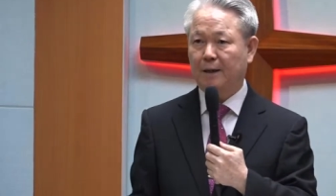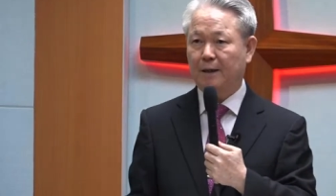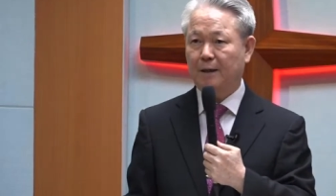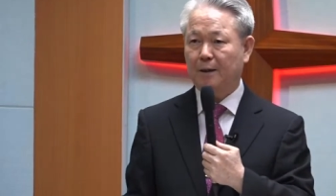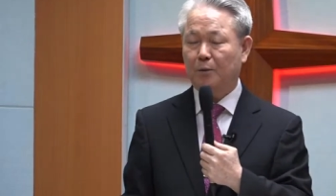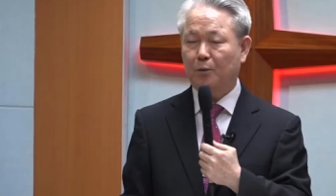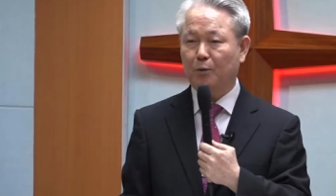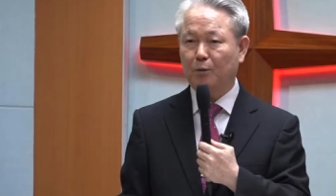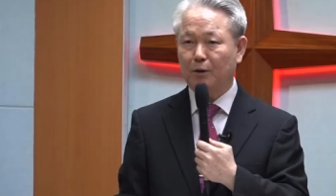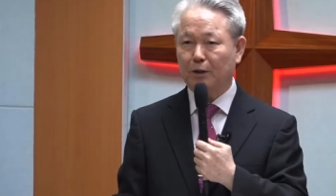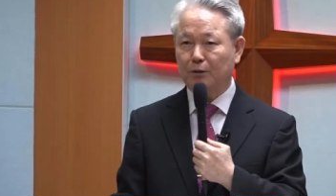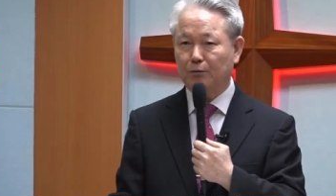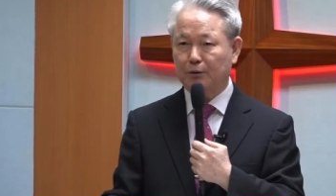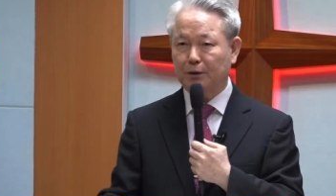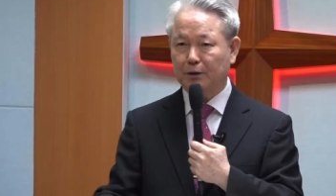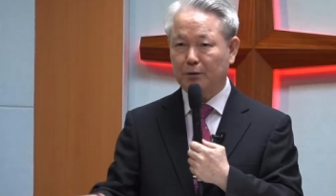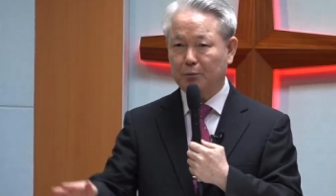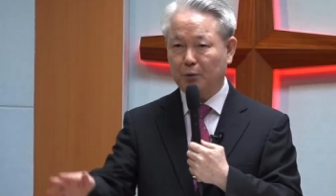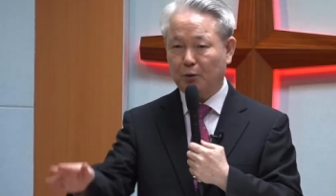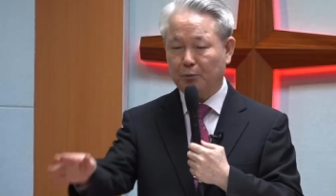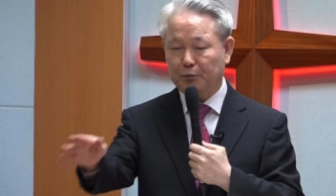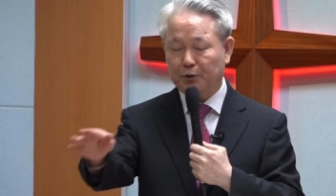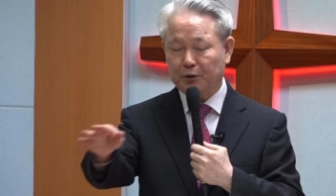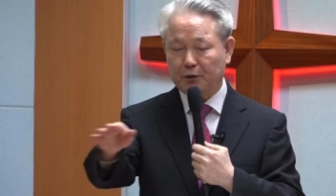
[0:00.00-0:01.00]
오늘날 우리가
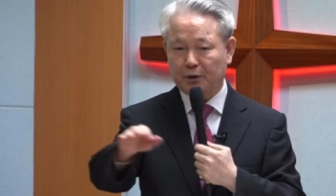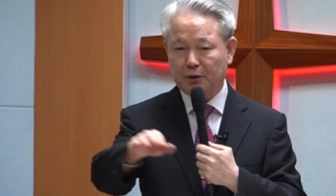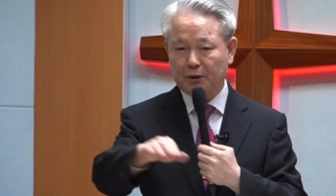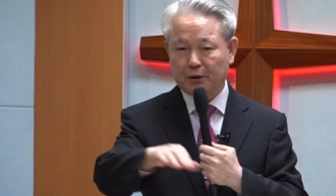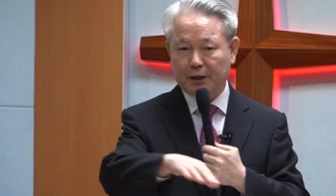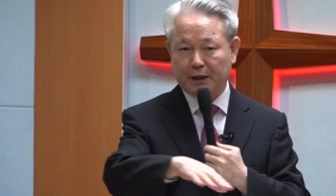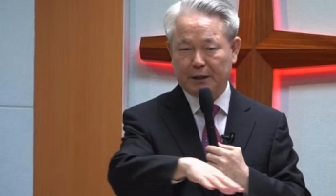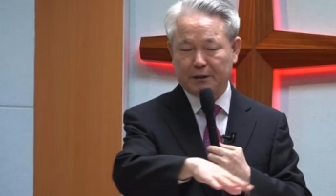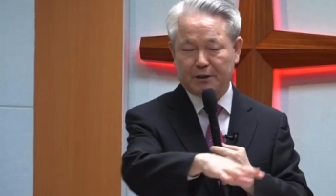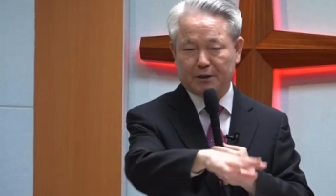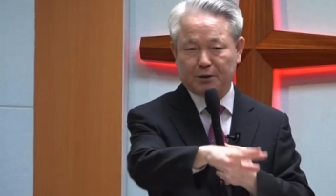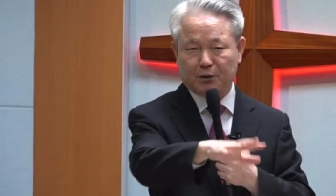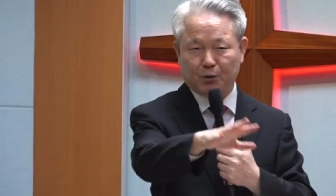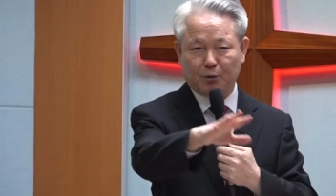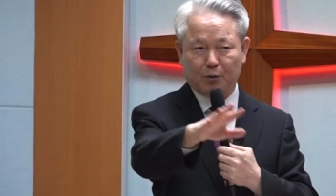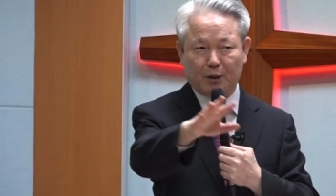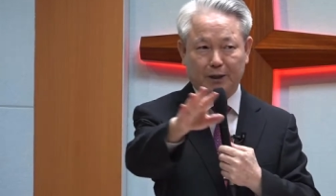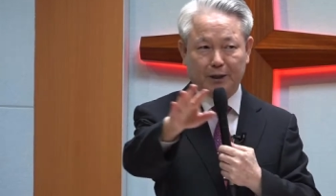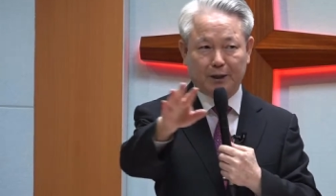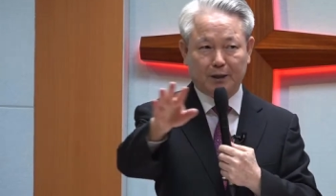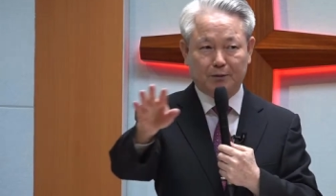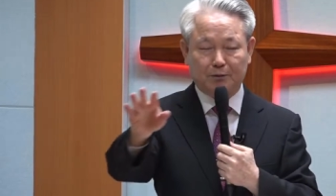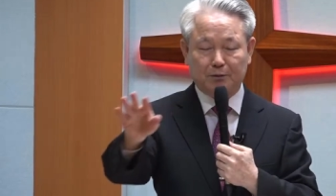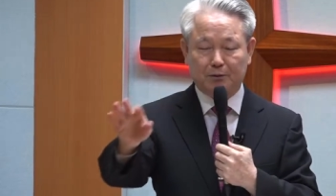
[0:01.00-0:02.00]
보면 개신교
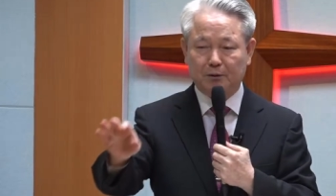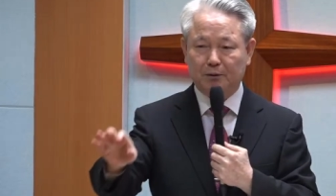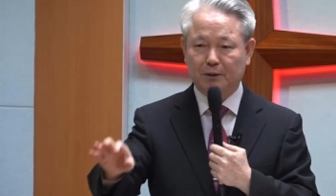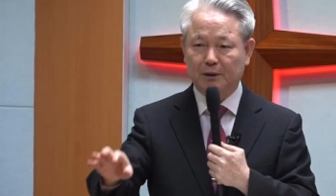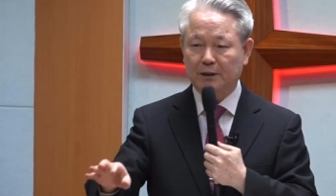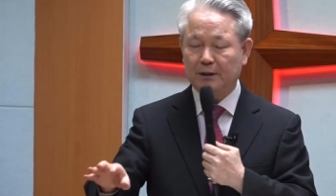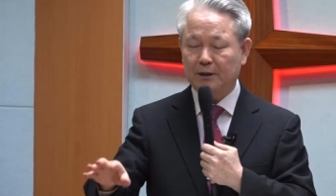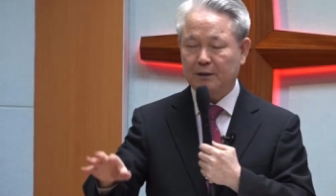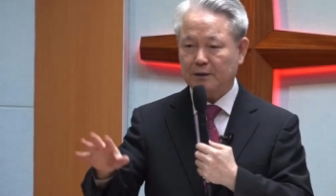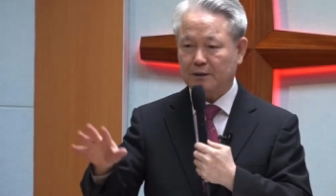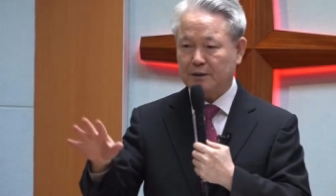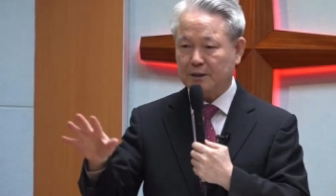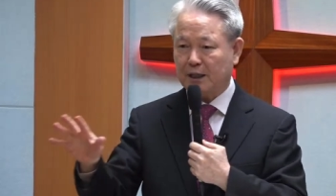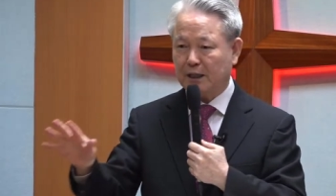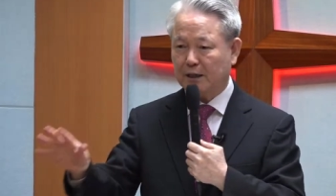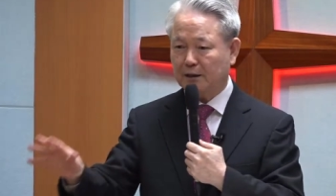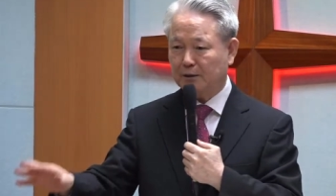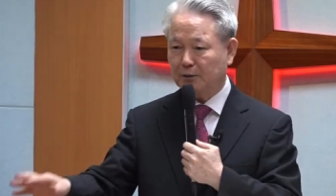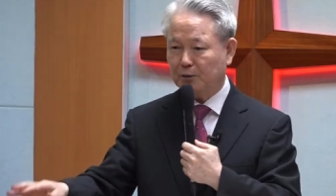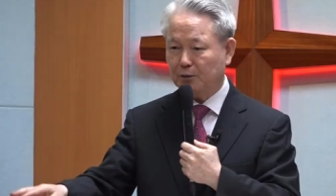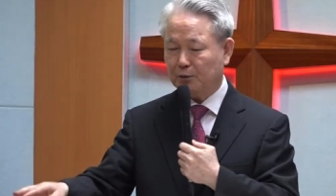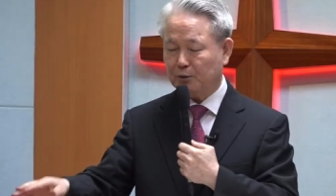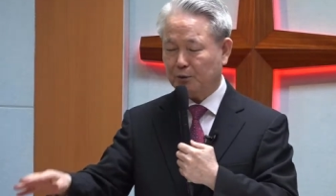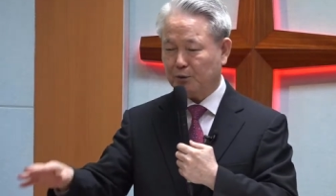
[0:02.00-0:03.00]
안에도
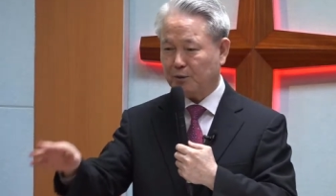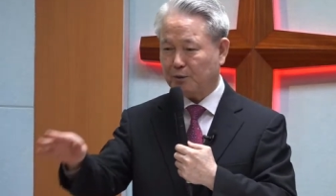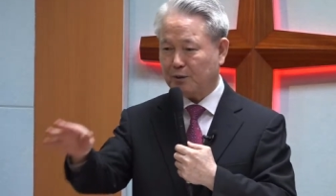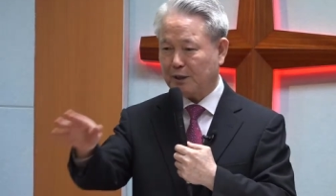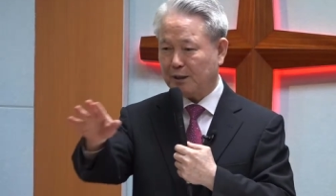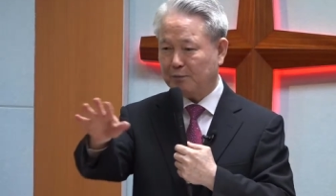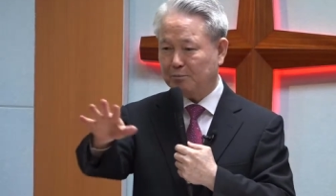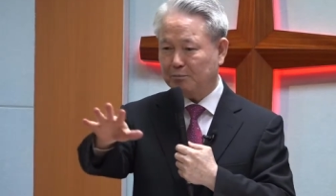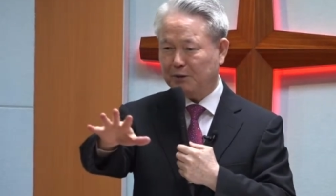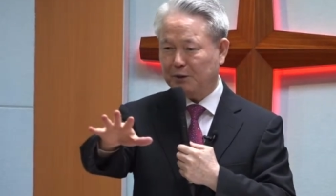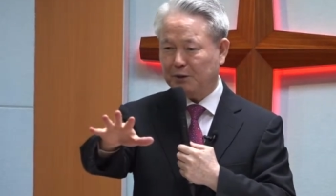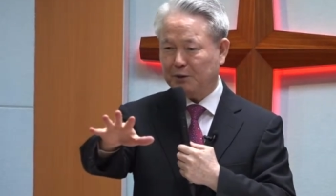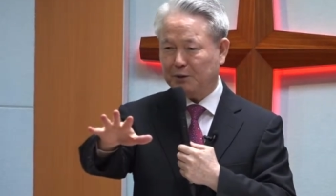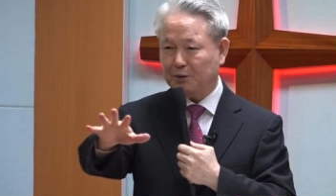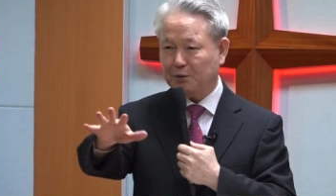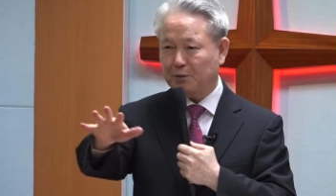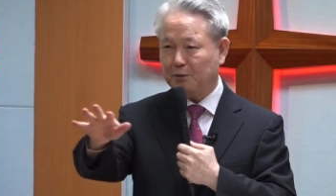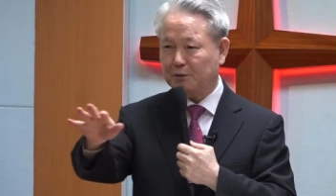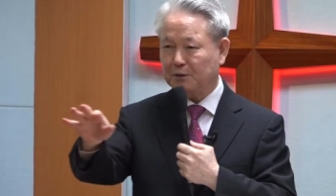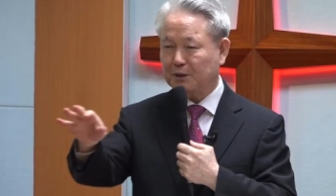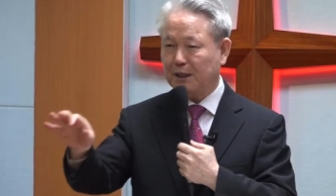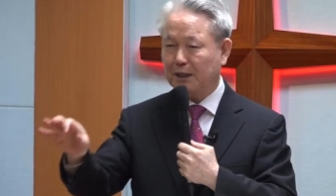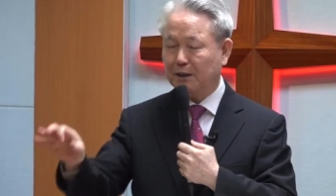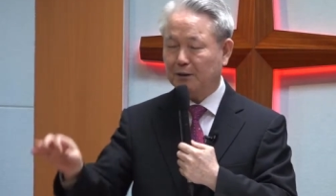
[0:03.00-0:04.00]
장로교,
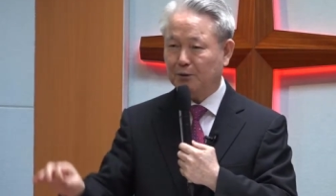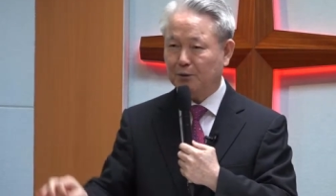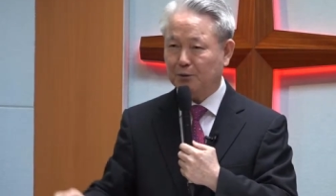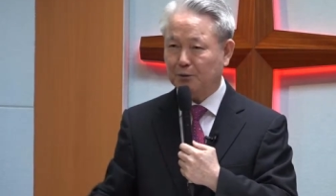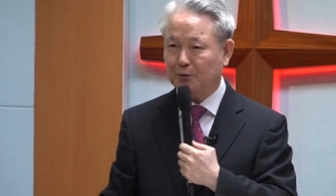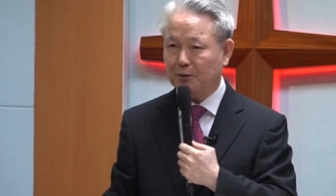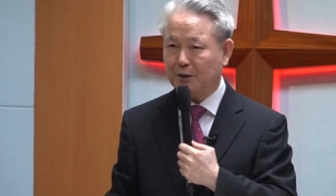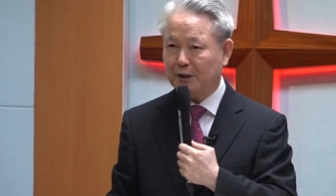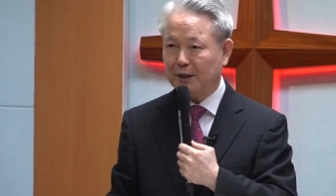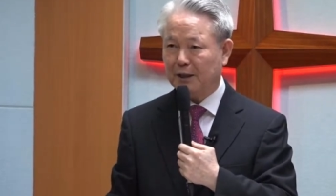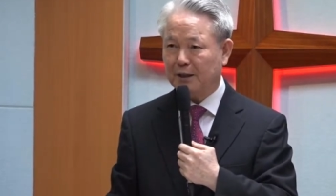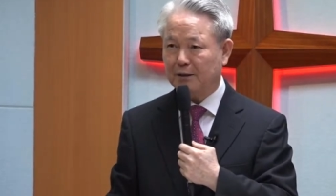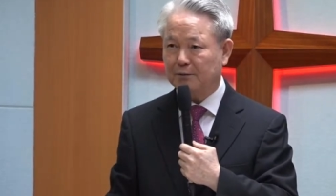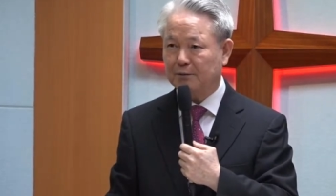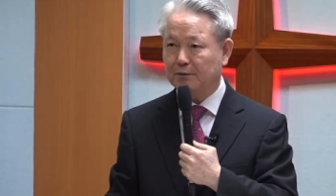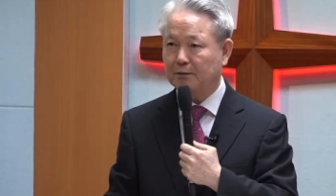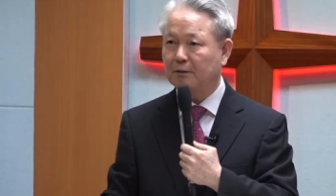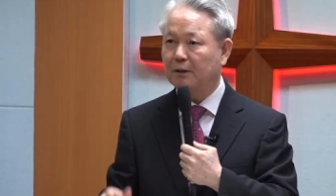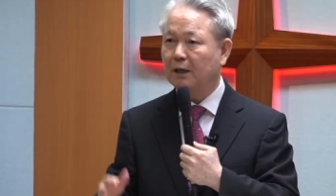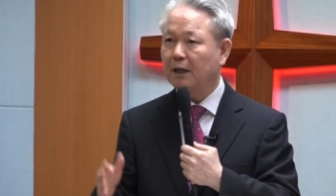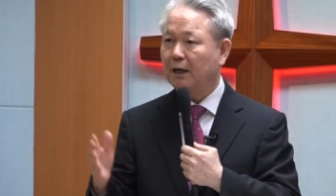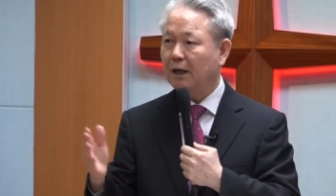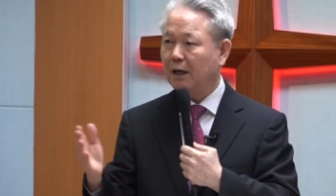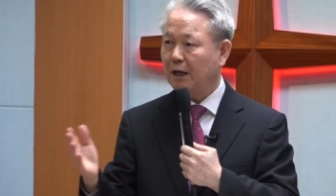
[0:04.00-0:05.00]
감리교, 장로교 안에도
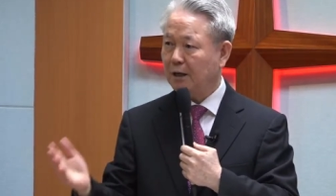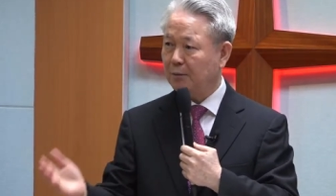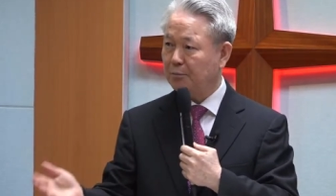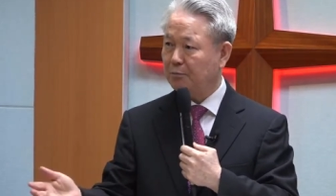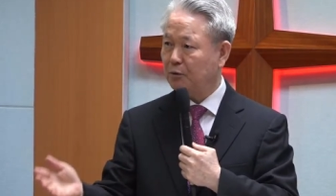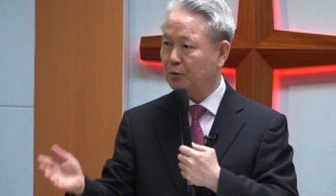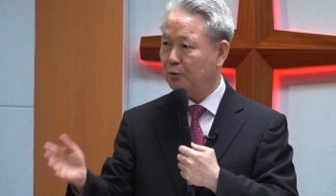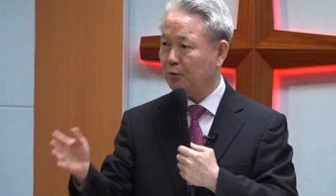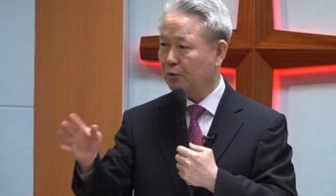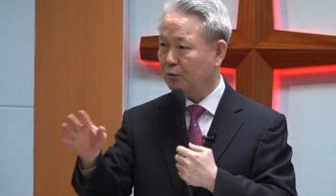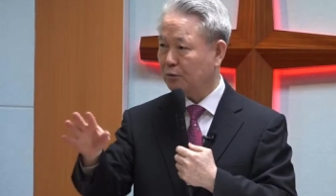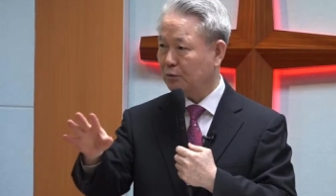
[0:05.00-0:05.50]
합동,